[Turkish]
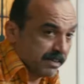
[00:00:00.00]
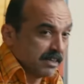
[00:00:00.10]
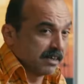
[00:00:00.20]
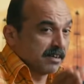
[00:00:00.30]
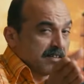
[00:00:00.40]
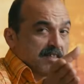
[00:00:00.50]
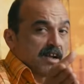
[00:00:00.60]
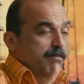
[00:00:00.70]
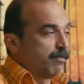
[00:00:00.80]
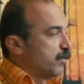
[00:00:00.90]
bitkinin
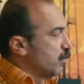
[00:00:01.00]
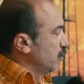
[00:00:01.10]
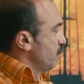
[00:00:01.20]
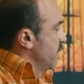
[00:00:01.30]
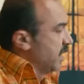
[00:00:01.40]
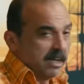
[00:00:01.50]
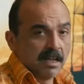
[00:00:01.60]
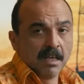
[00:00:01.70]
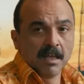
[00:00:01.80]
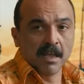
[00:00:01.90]
arkasında kamufle oldum ya.
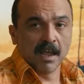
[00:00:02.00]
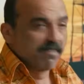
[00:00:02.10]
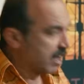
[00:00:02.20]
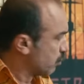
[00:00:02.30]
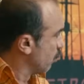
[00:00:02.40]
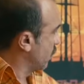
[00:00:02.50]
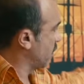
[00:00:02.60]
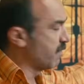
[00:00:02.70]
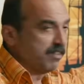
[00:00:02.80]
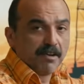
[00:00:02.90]
Evladım olsa
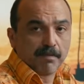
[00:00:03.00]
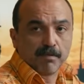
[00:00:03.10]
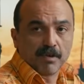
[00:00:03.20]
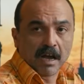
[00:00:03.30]
sevilir mi bu